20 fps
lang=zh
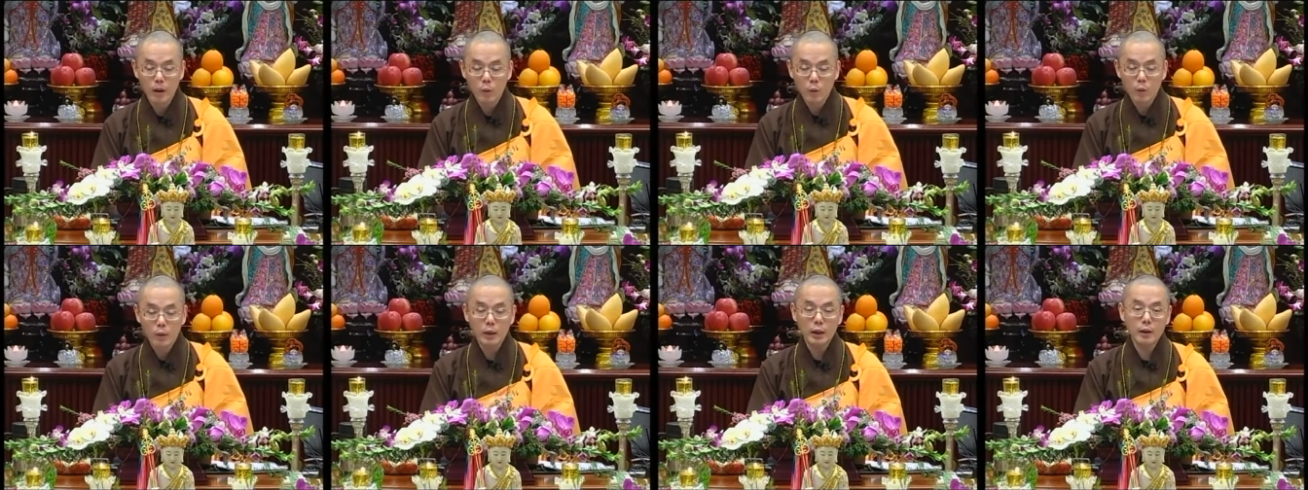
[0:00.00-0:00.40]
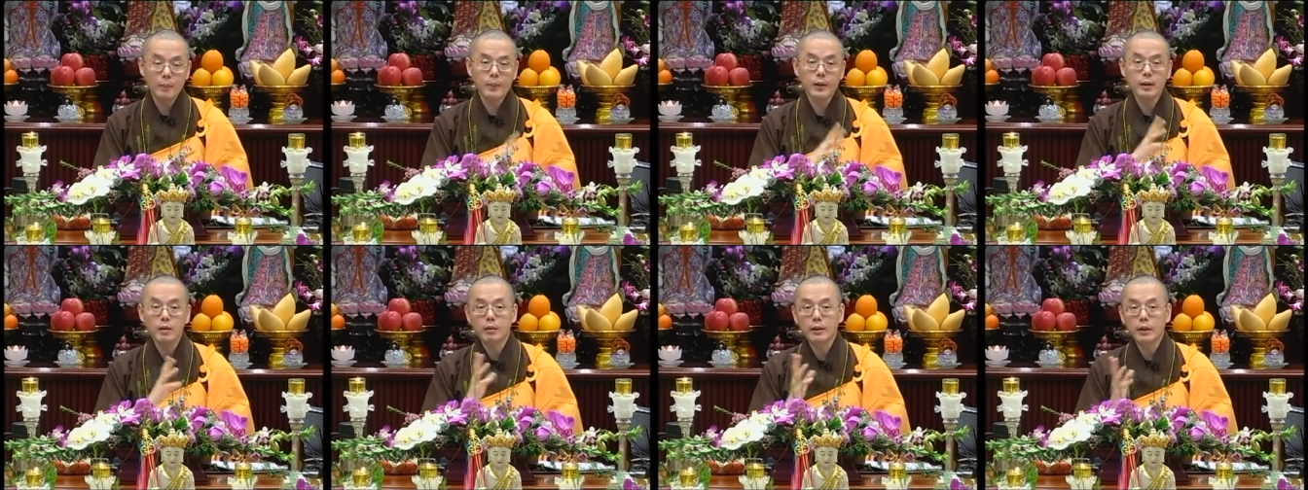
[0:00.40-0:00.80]
我隔
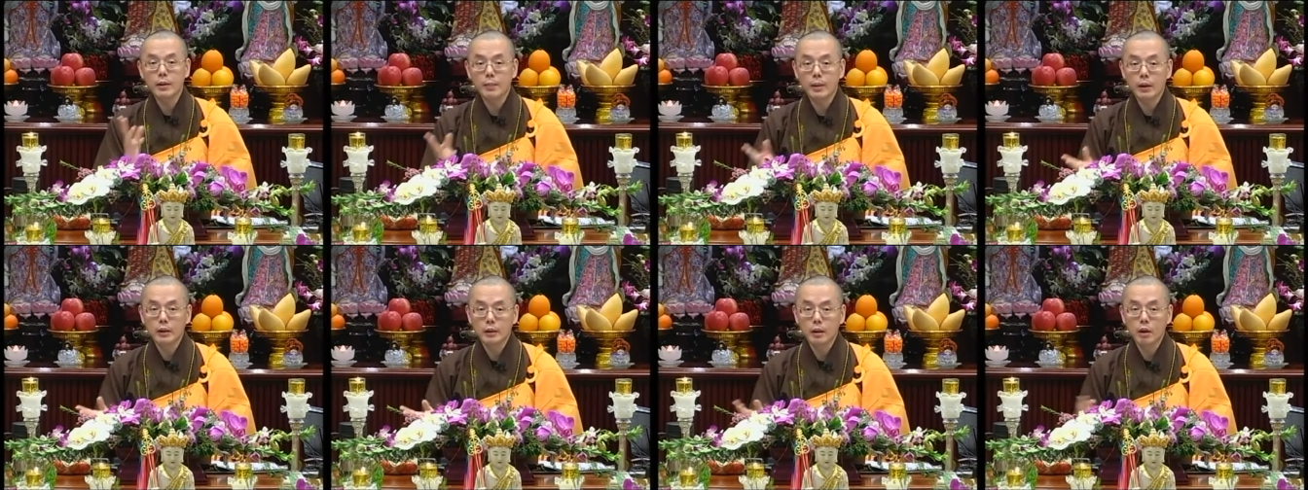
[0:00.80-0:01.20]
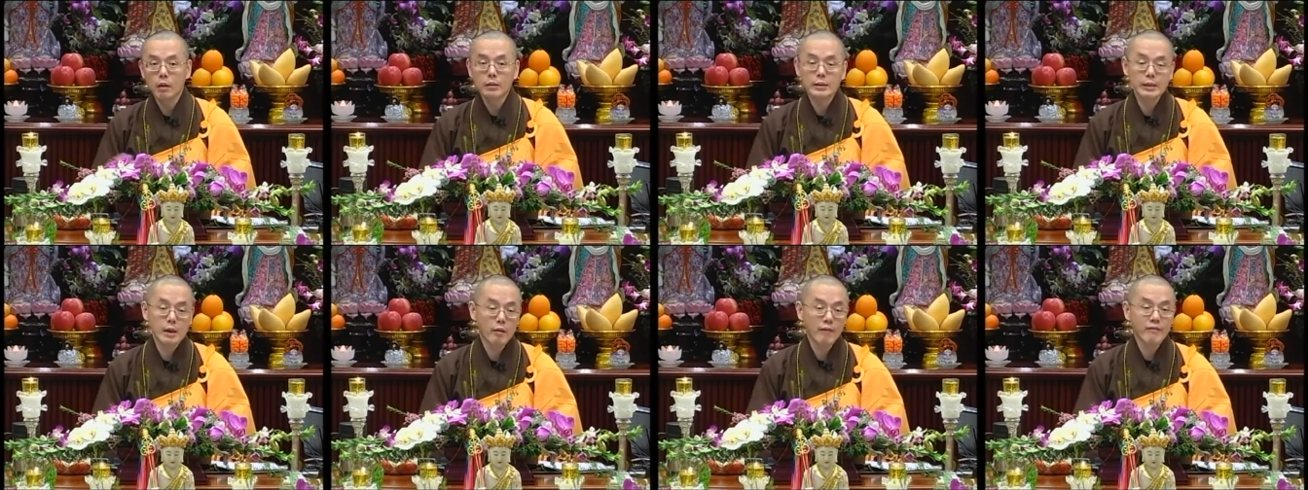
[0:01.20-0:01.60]
壁有一个朋友
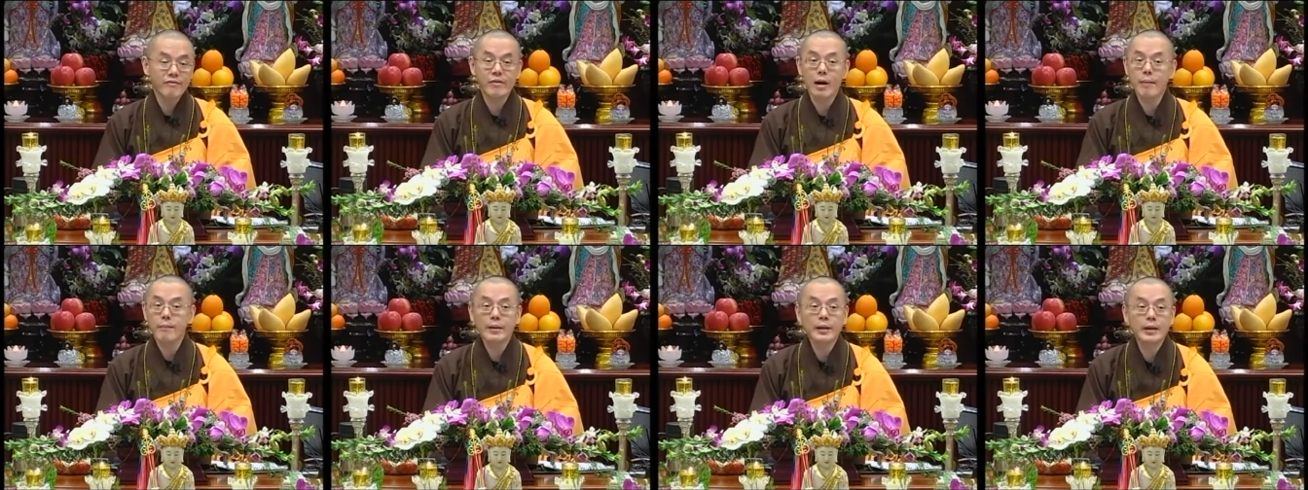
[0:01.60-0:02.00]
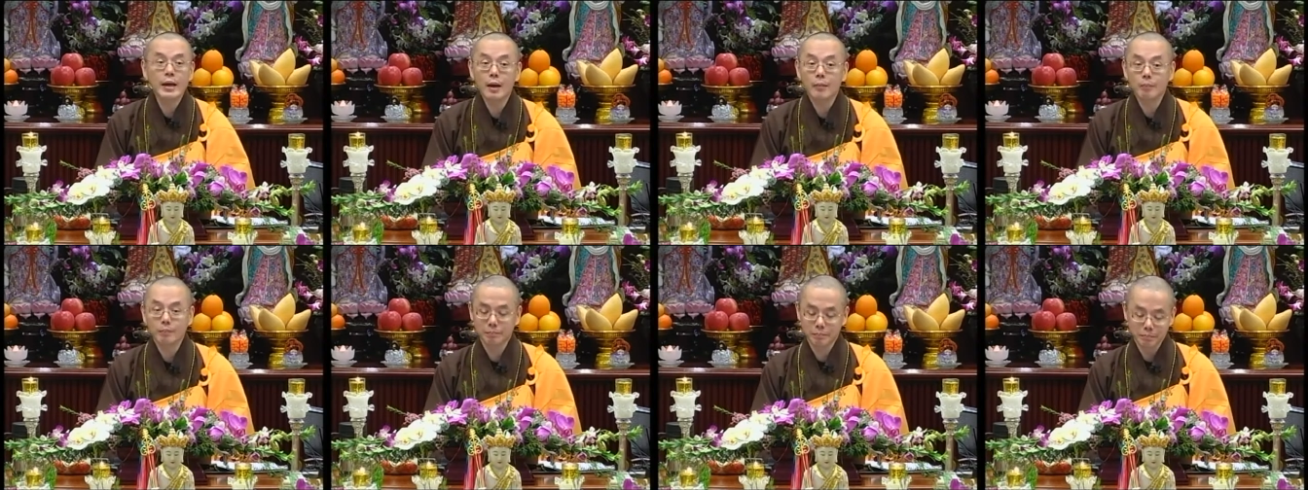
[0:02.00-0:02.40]
叫 f a b i
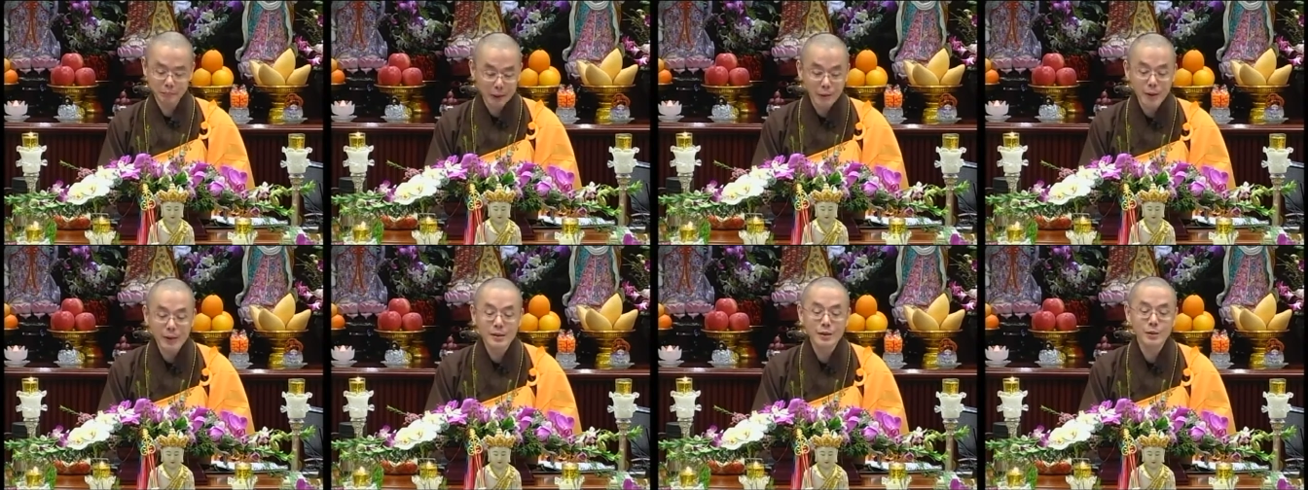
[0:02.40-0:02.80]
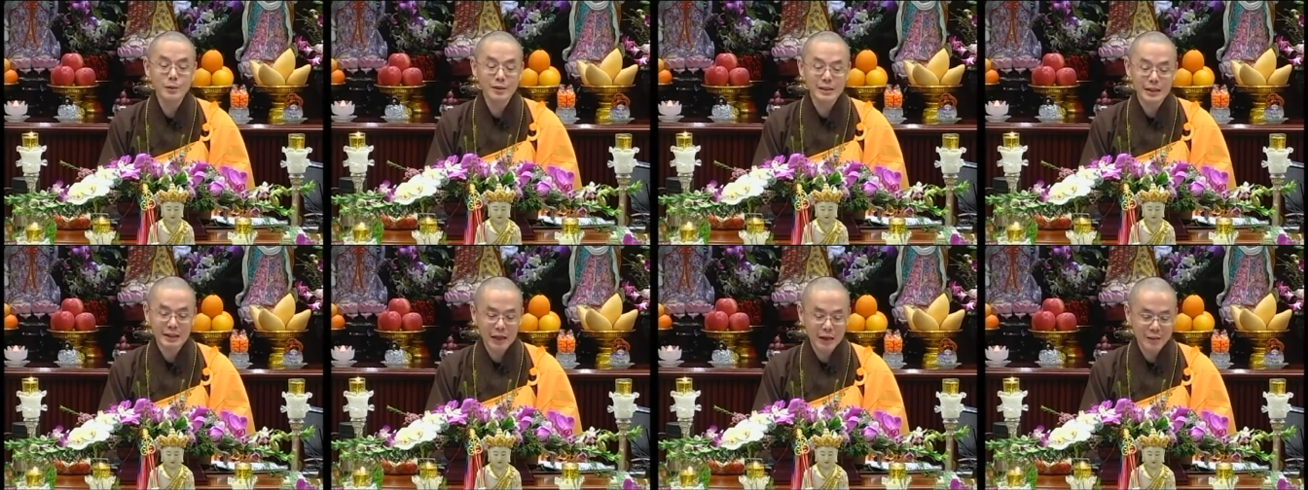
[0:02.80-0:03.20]
a n 没关系，我
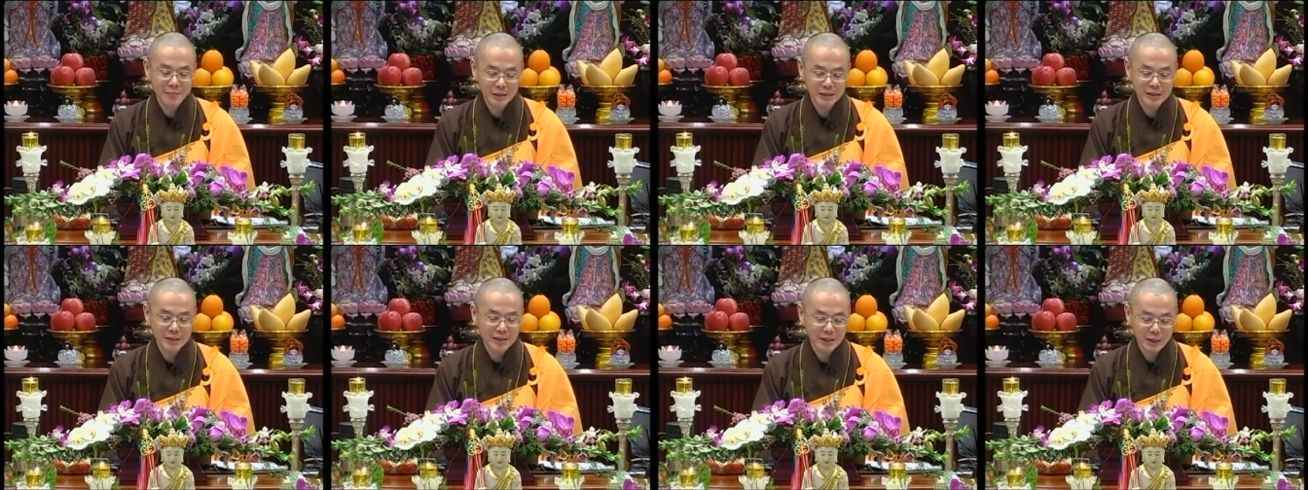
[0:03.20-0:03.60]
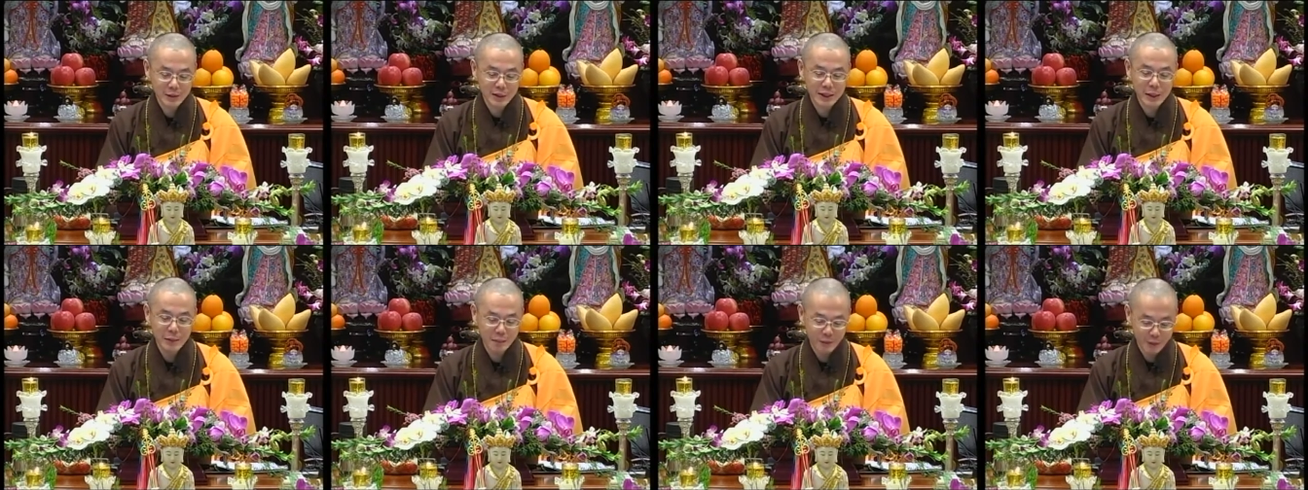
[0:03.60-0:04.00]
讲他的名字，因
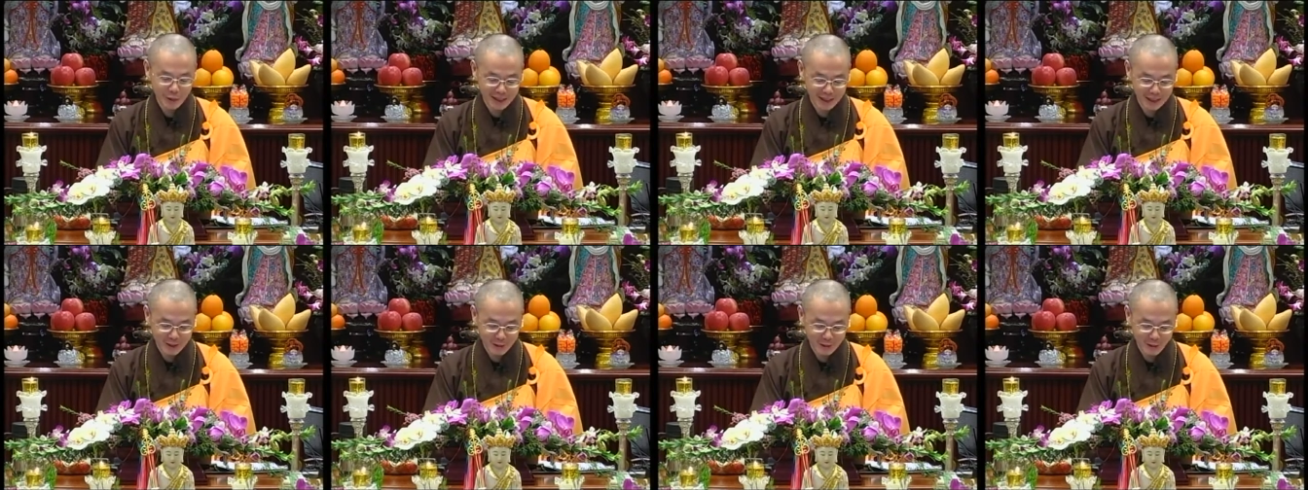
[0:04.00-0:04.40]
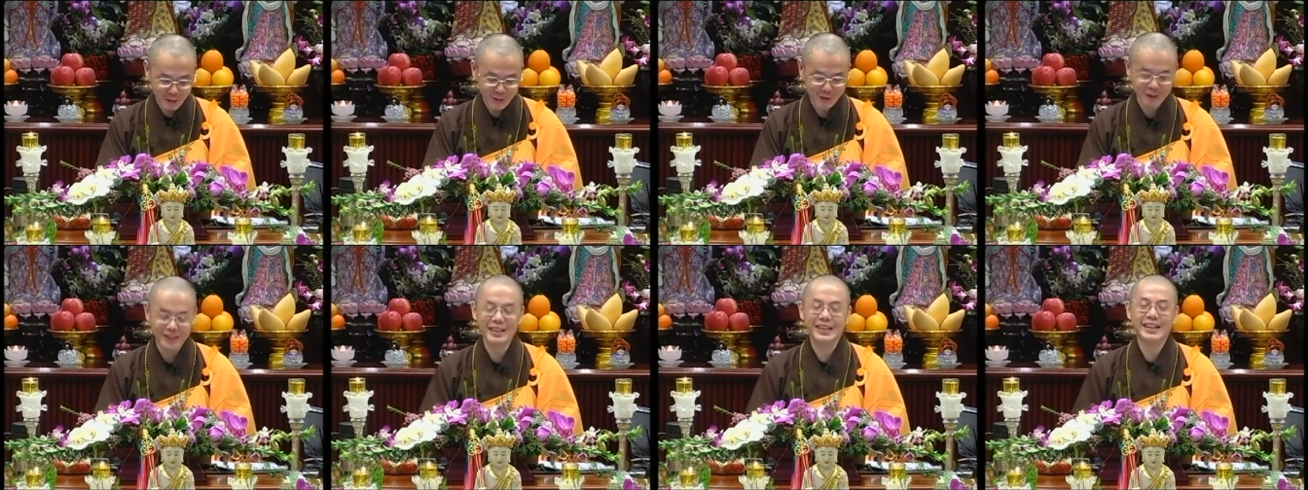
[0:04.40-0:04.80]
为他不会听中
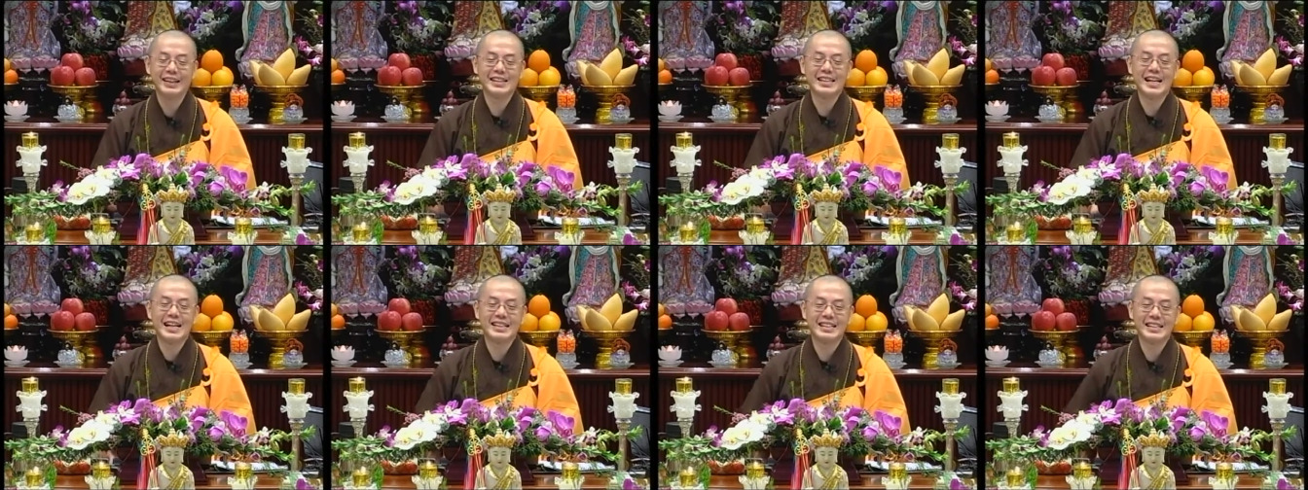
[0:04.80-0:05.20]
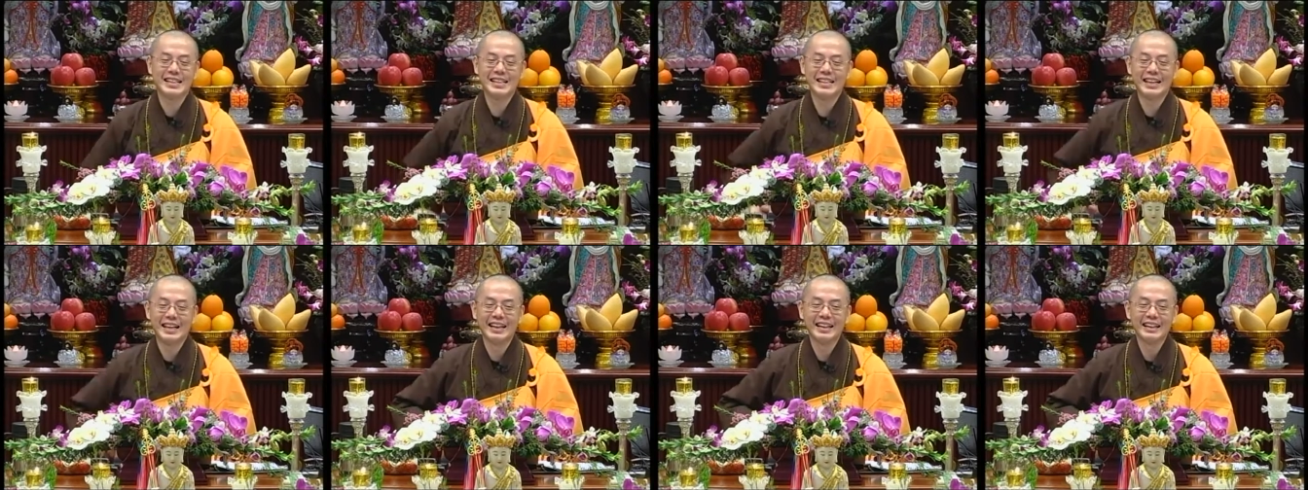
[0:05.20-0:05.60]
文的讲
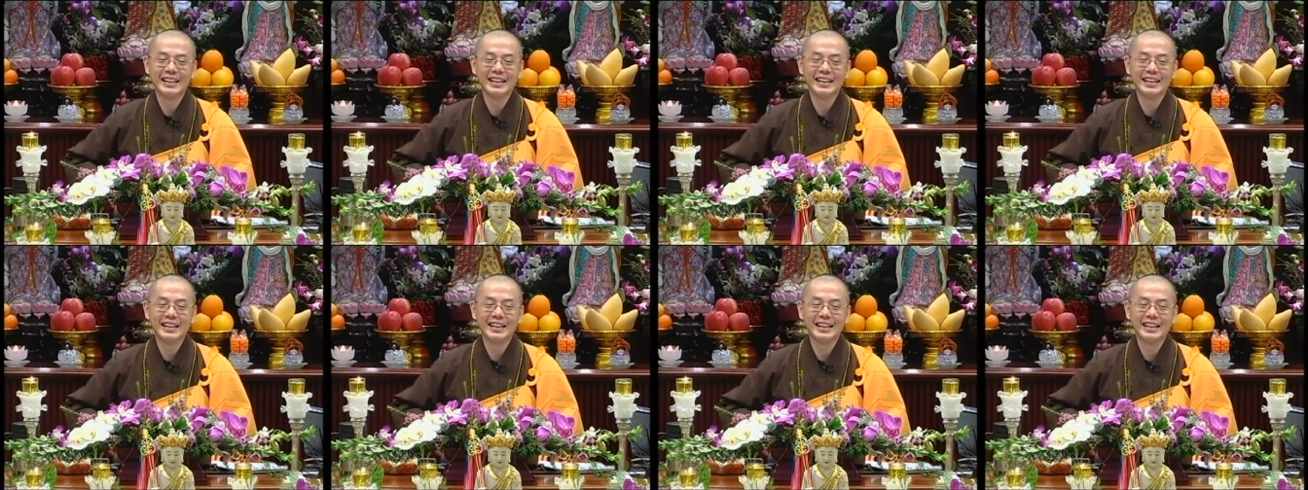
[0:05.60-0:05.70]
经的。